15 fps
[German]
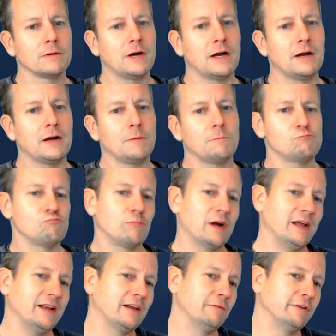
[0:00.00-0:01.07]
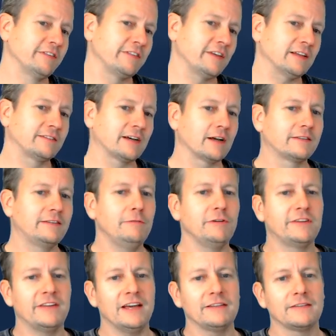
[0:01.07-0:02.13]
ähm, eine gewisse
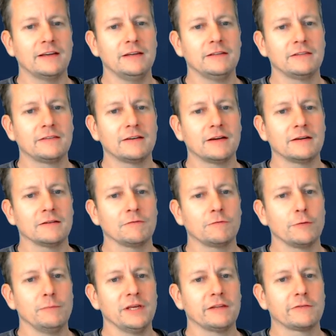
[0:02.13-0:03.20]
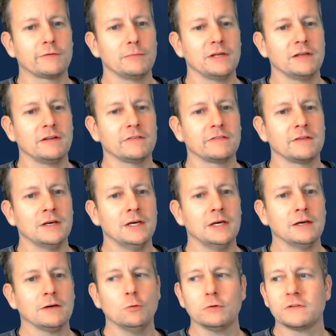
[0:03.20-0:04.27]
Attraktivität dahinter, für mich zumindest
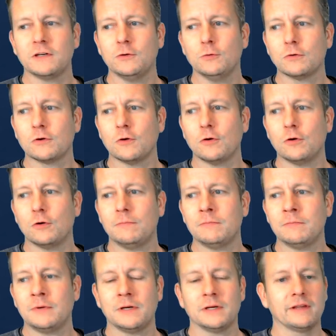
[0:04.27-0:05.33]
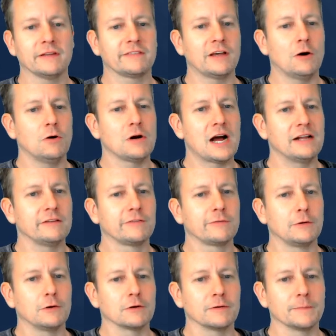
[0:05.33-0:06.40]
gut genug, um das auch
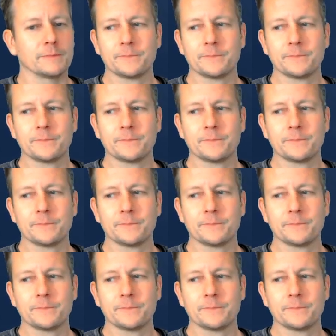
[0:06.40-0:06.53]
einzuloggen.